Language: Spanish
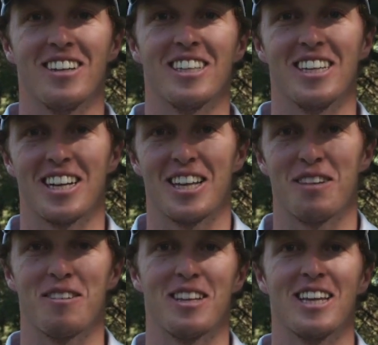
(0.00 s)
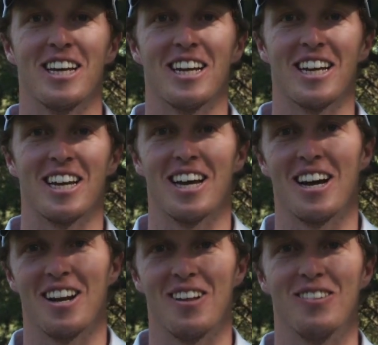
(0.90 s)
Tendré que defender que he
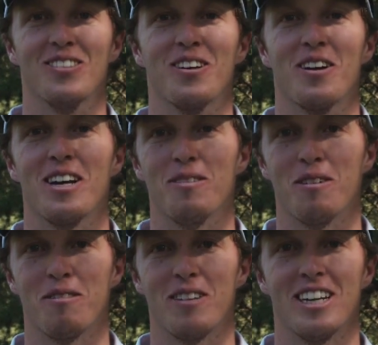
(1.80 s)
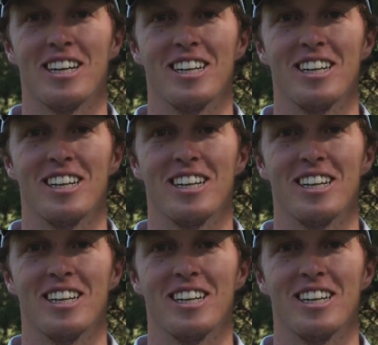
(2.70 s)
ganado un torneo por fin.